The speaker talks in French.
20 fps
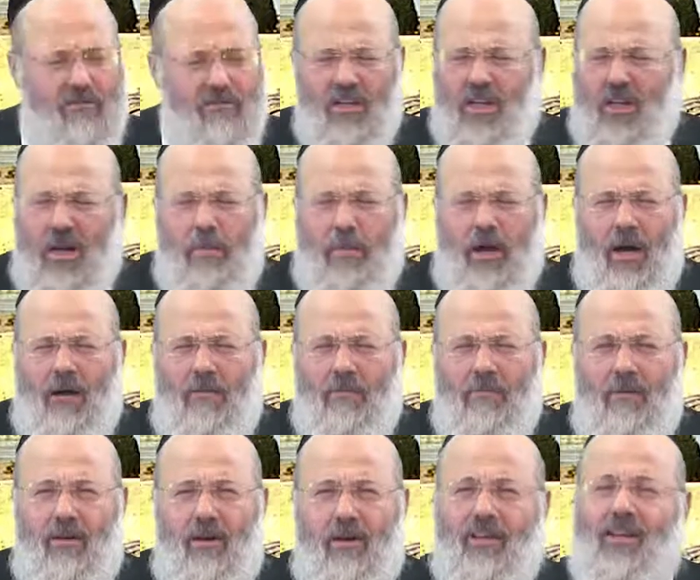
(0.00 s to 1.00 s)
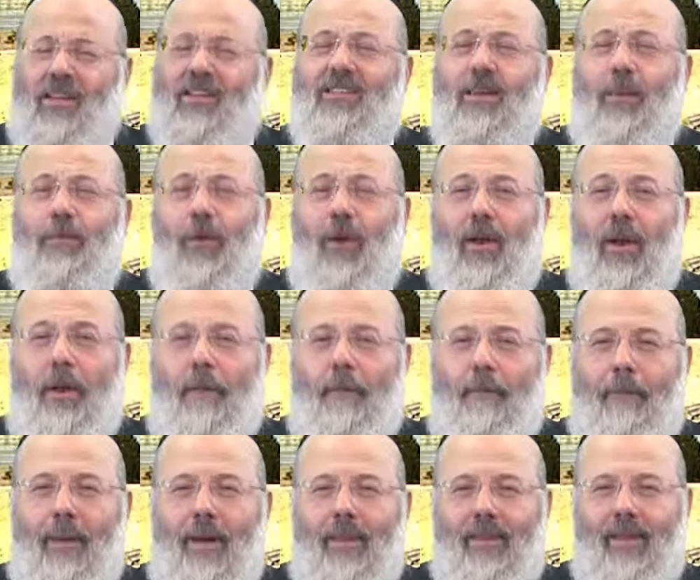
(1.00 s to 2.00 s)
très bien, qui s'appelait
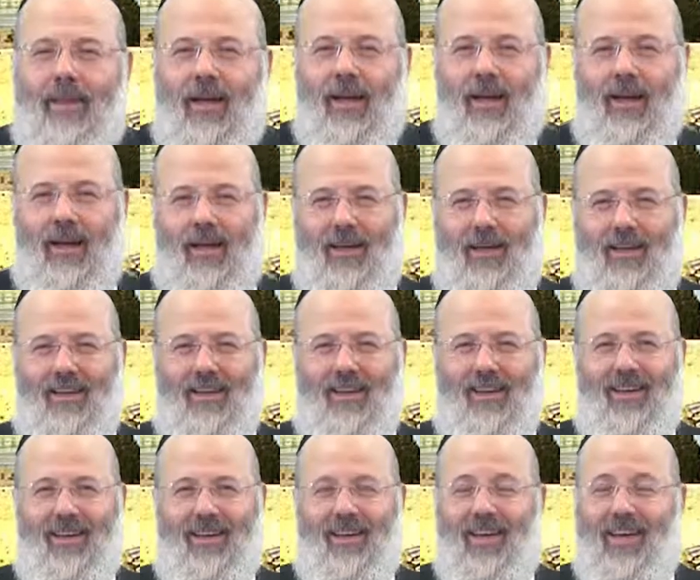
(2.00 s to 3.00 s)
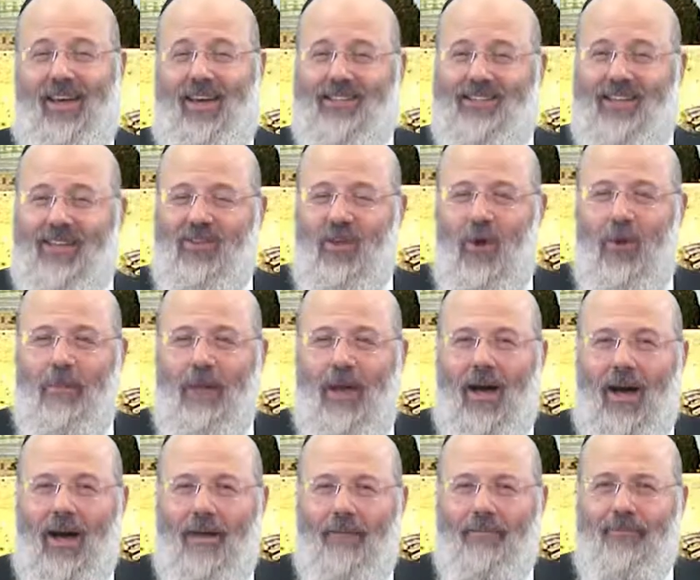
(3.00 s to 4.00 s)
Mandel. Et cet
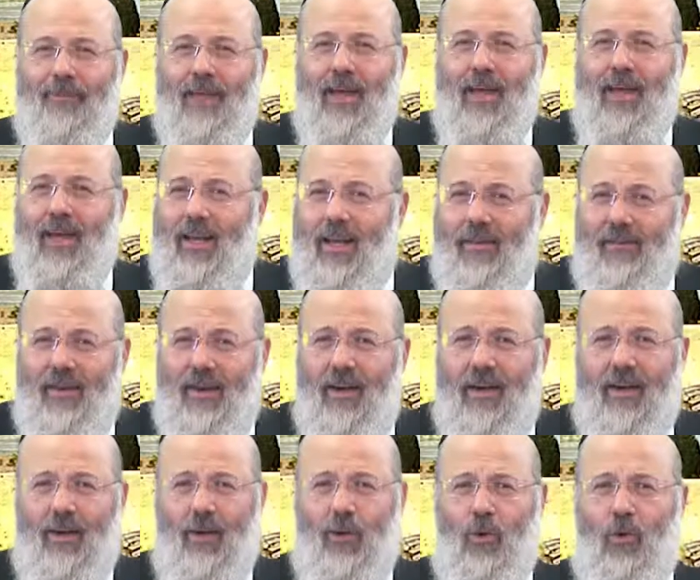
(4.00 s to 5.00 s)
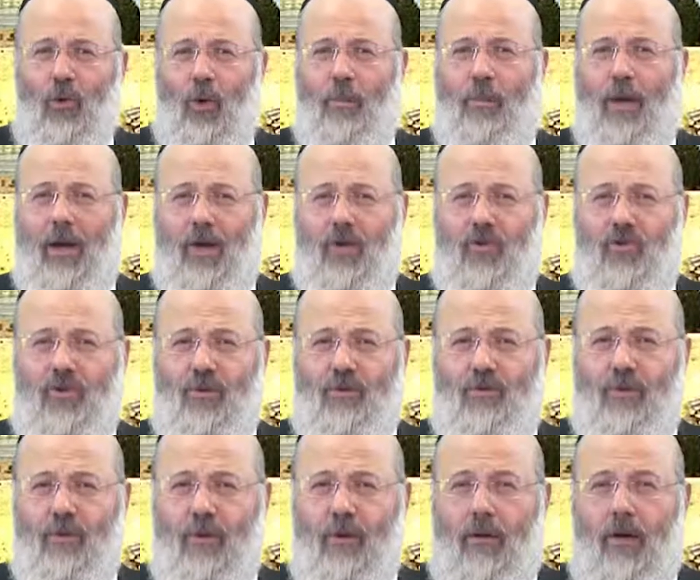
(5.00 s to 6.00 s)
homme-là, il avait une auberge.
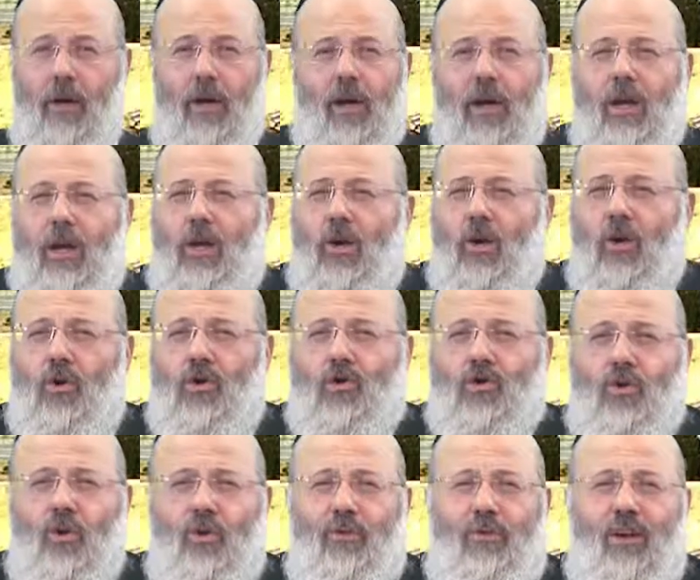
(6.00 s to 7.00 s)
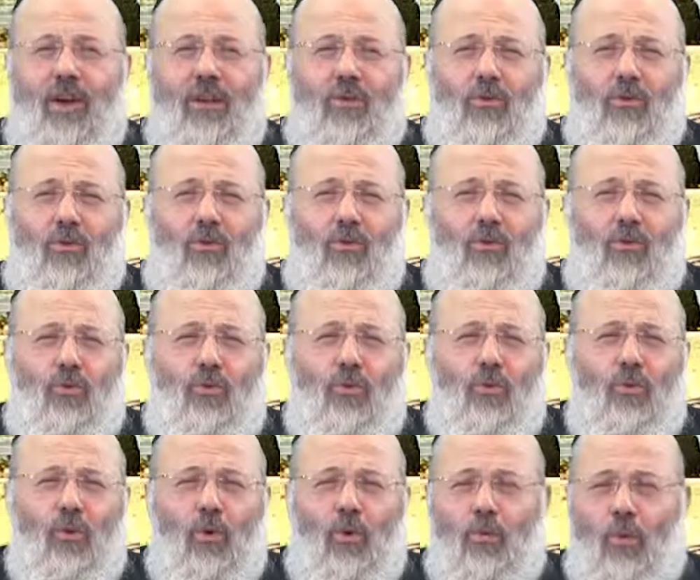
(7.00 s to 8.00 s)
Il recevait
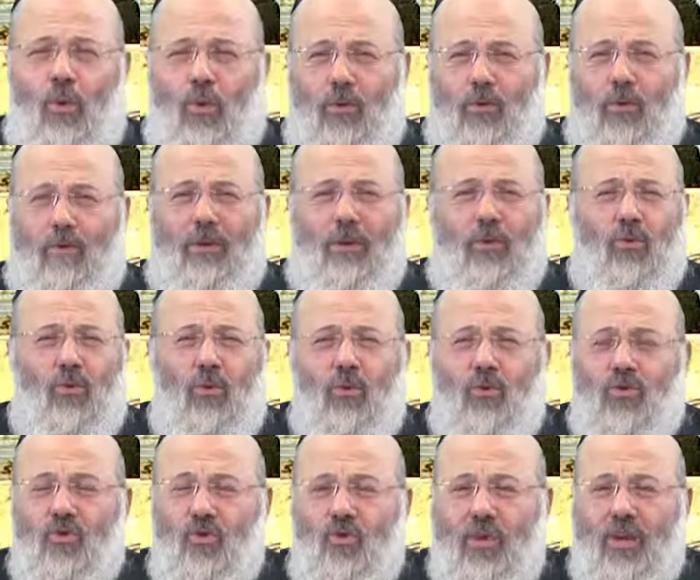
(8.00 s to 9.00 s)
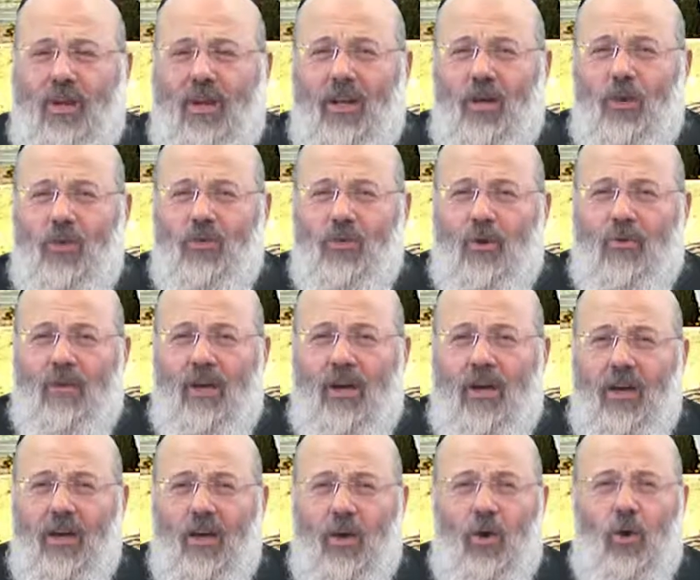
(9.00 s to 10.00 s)
tout le monde, mais toujours il les
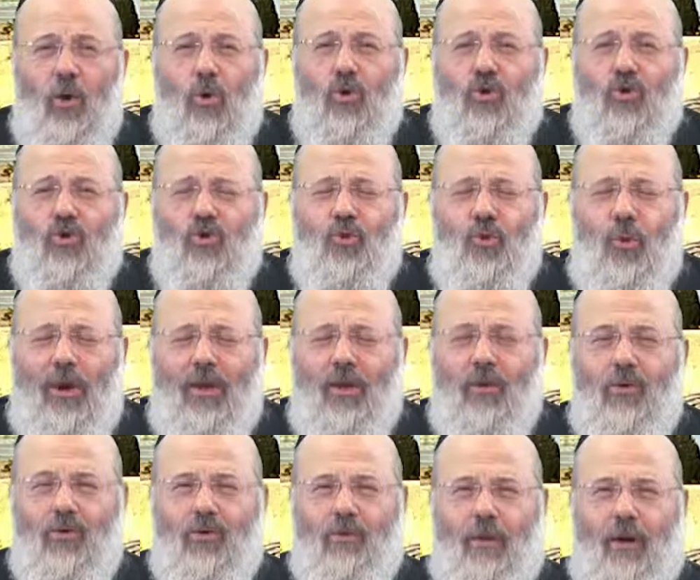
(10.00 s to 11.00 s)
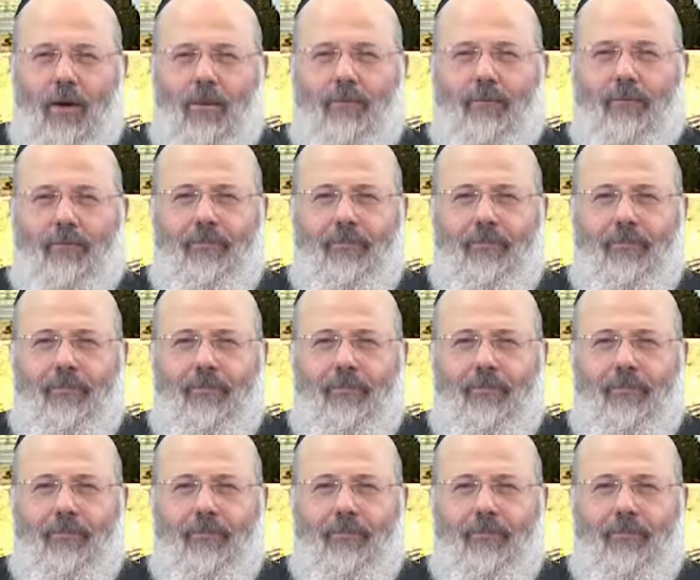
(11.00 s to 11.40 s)
recevait joyeusement.